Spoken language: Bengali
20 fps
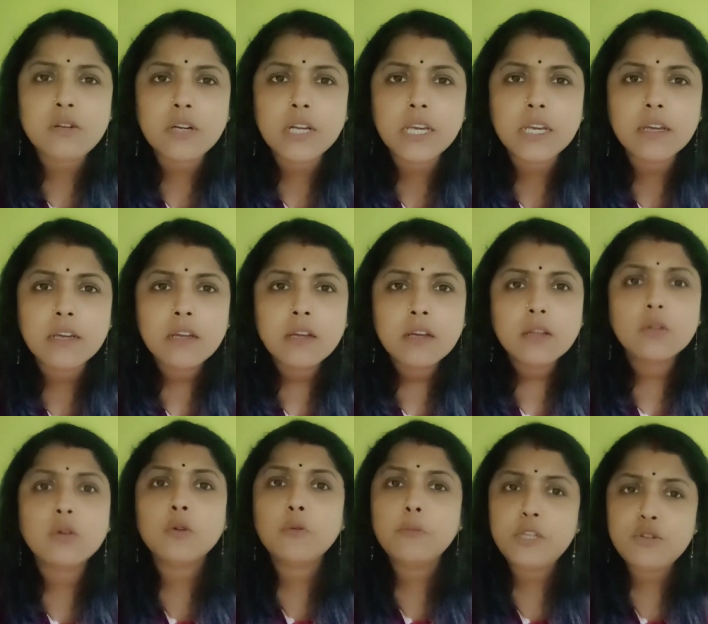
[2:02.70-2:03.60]
রে
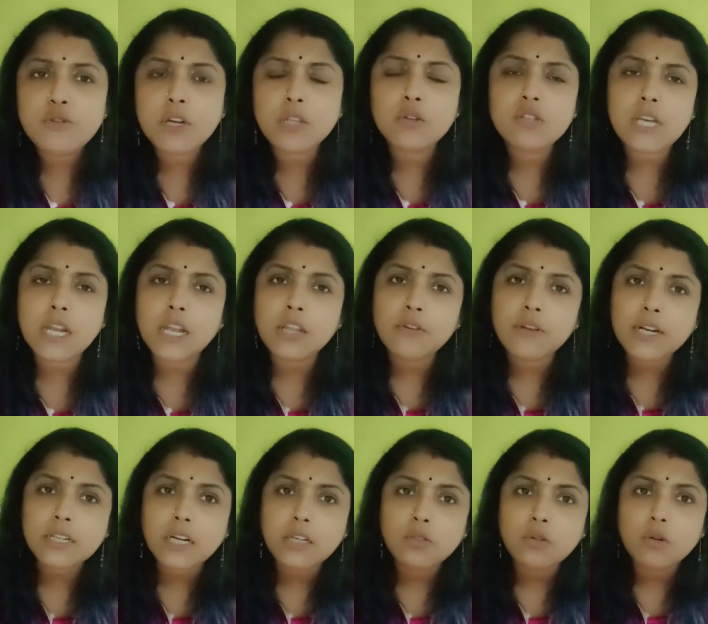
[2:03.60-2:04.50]
তোর বিশুয়া তো চালাতো
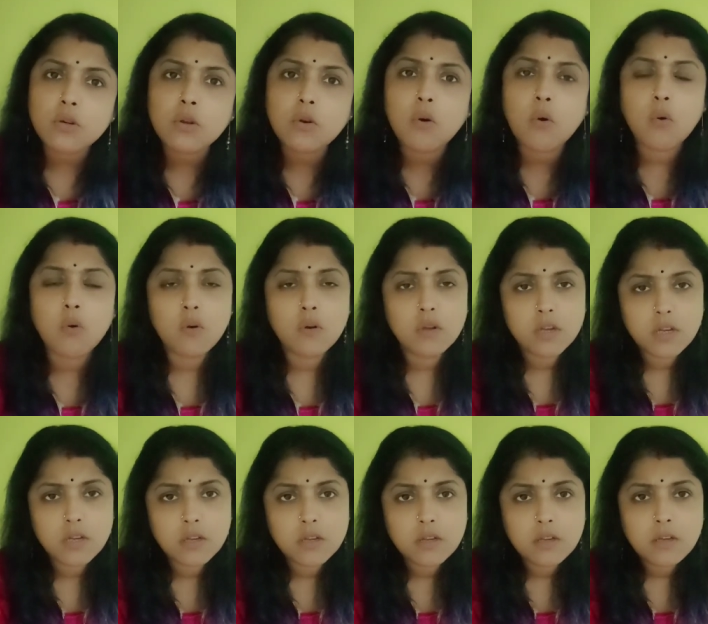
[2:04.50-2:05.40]
একটা টোটো
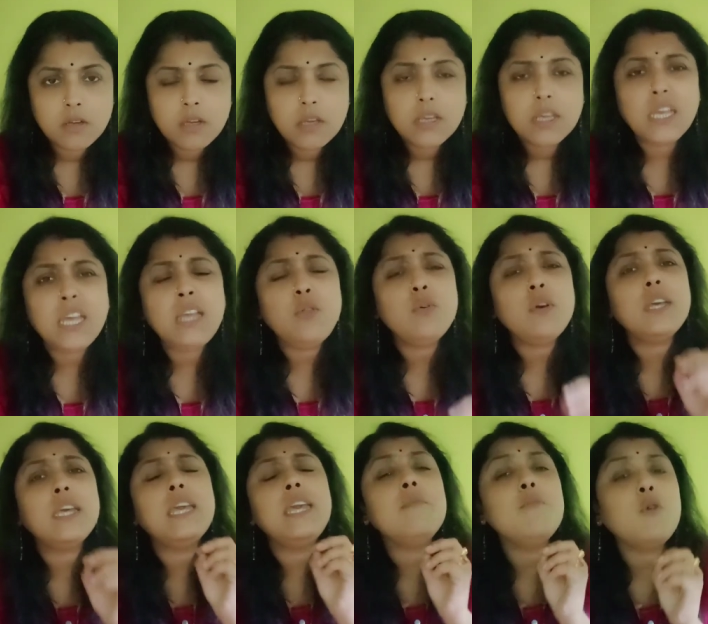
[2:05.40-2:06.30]
কি তুই
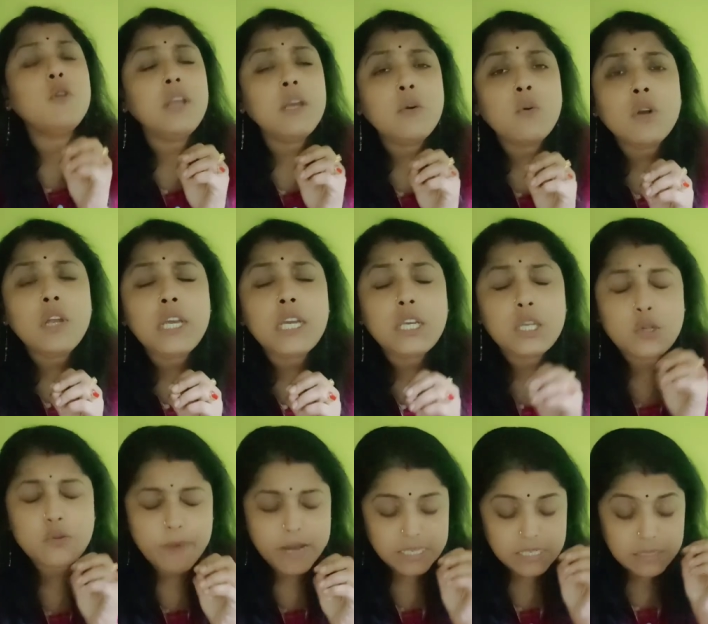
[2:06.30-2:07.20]
কি মনে করিস
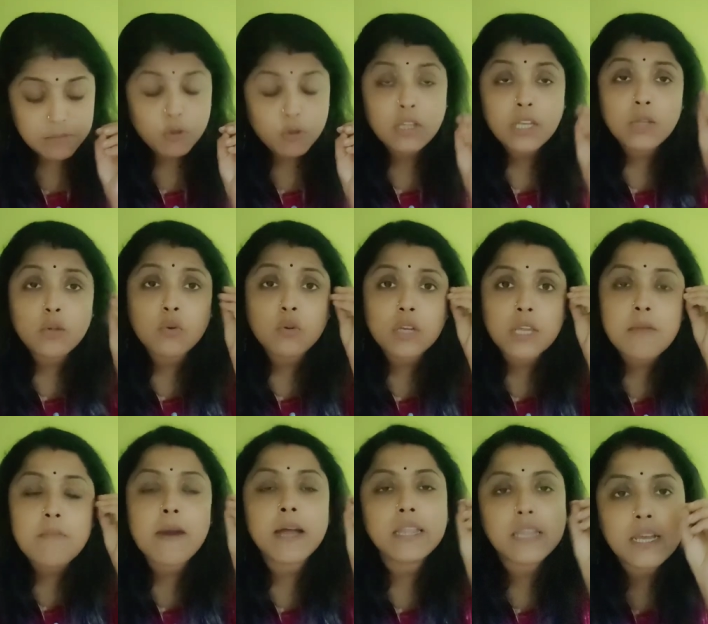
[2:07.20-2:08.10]
মাঝে মধ্যে তোর কি
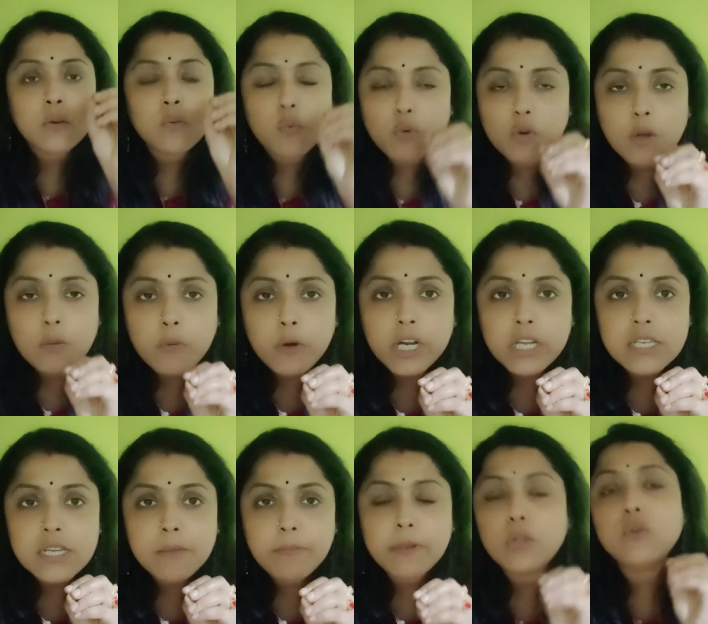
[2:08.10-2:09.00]
মাথায় ঘুগড়ো পোকা
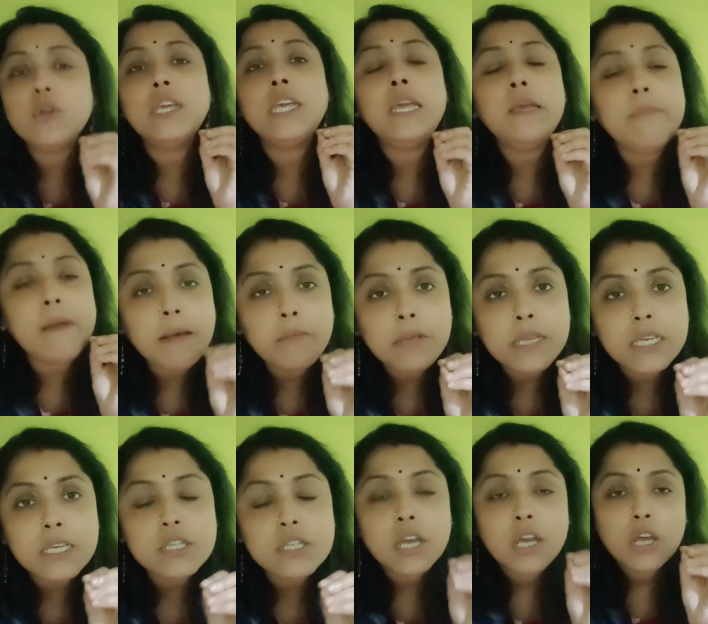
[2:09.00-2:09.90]
চাপে তুই কি
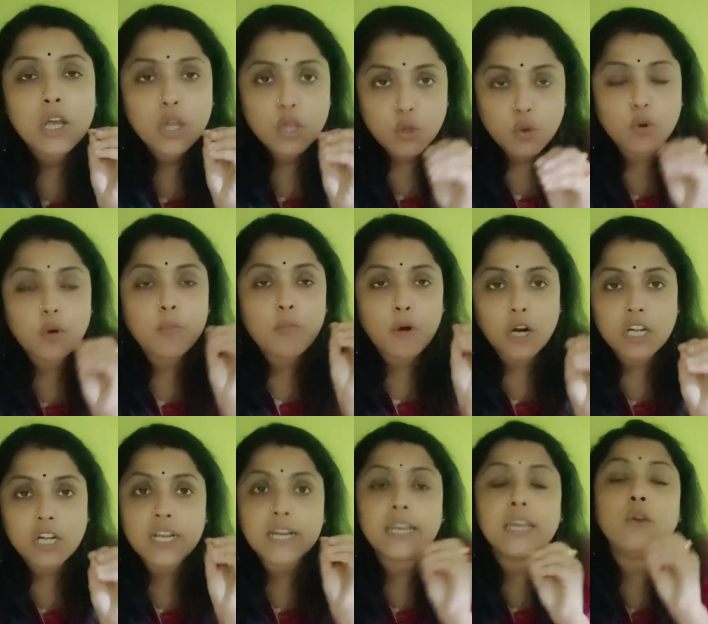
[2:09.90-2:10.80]
ভাবিস তোর
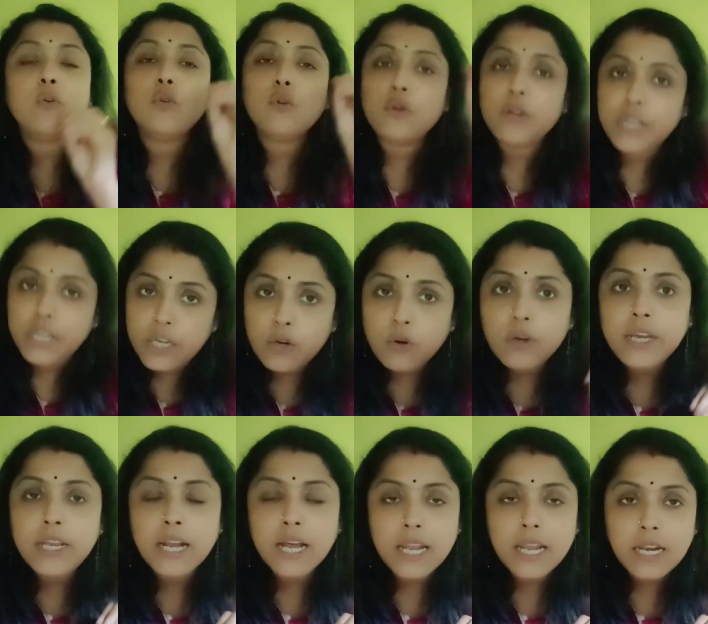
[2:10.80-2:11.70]
বরটা কি কোনো হিরো
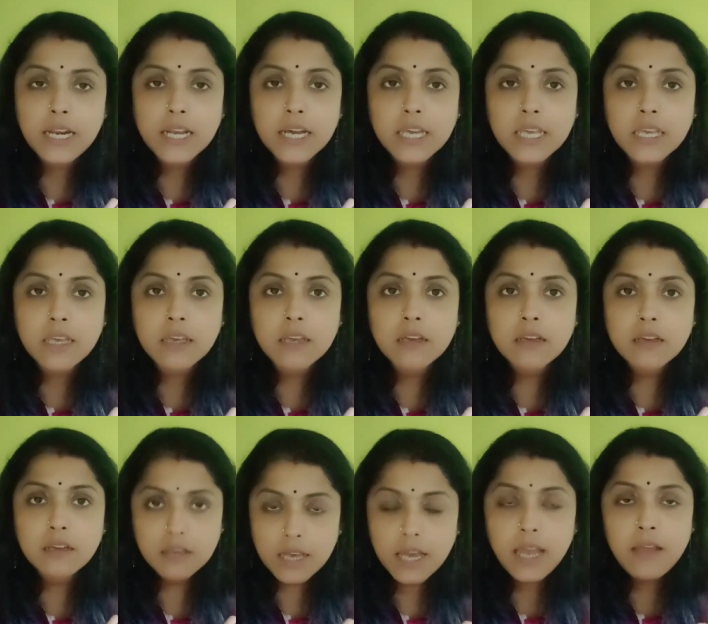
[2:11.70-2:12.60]
হিরালাল নাকি
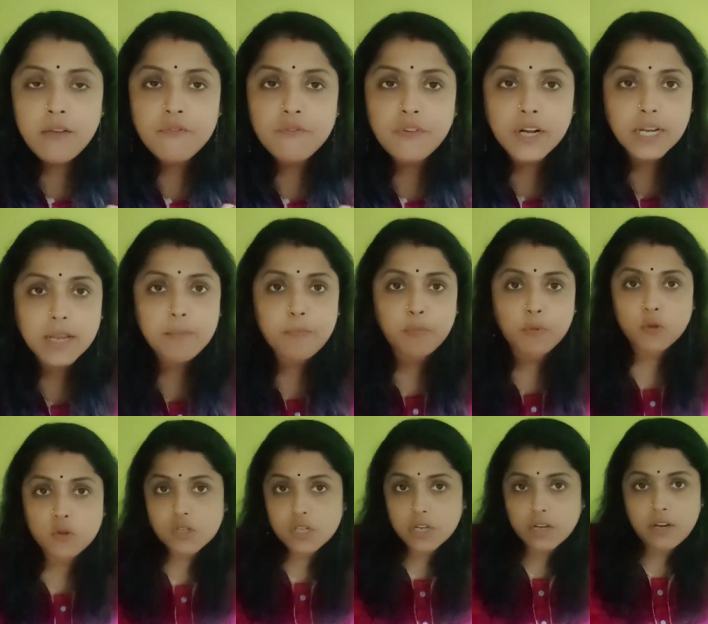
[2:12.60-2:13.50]
হ্যাঁ ফাটা
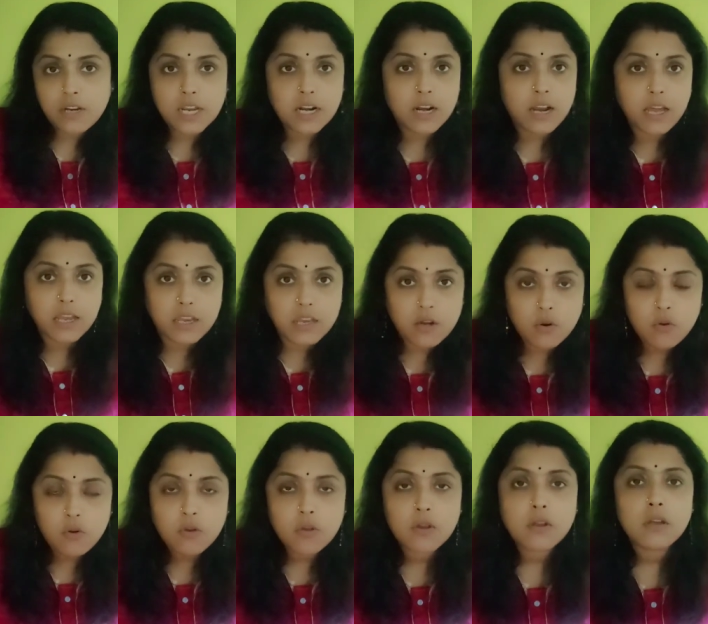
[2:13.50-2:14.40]
পোস্টার নিকলা হিরো
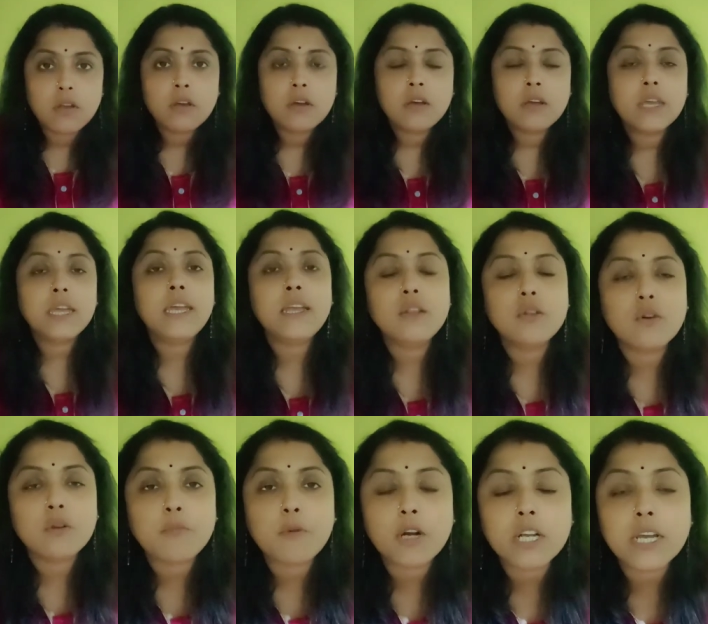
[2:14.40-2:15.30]
কি
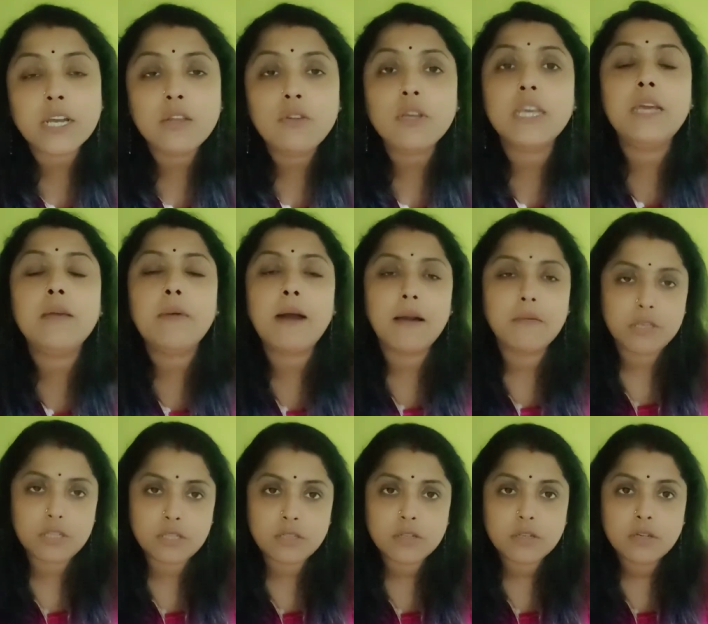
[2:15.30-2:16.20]
তোর বরটাকে তুই কি
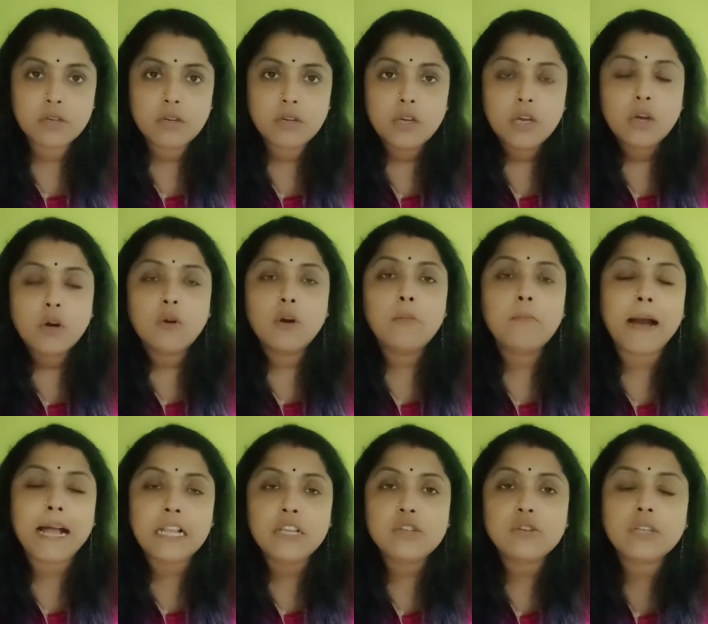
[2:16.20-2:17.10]
ভাবিস ওই
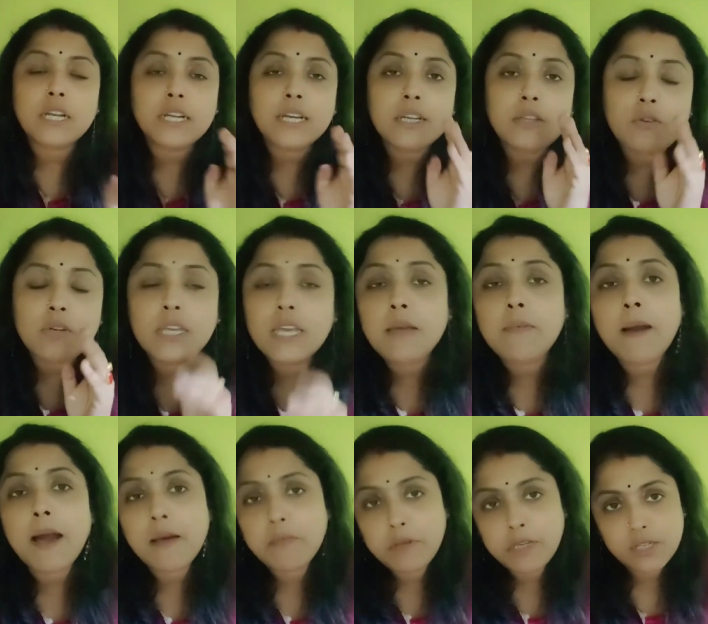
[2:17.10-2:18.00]
বালচোদাটাকে তুই কি
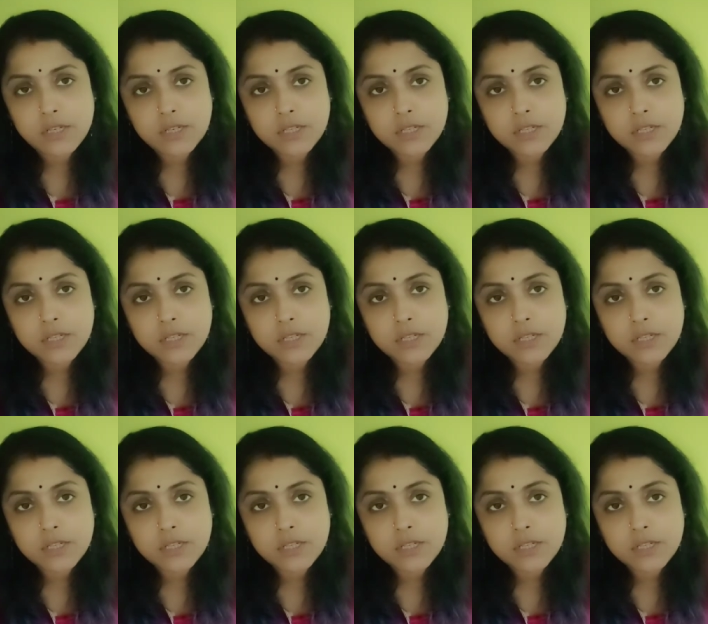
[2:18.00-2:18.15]
ভাবিস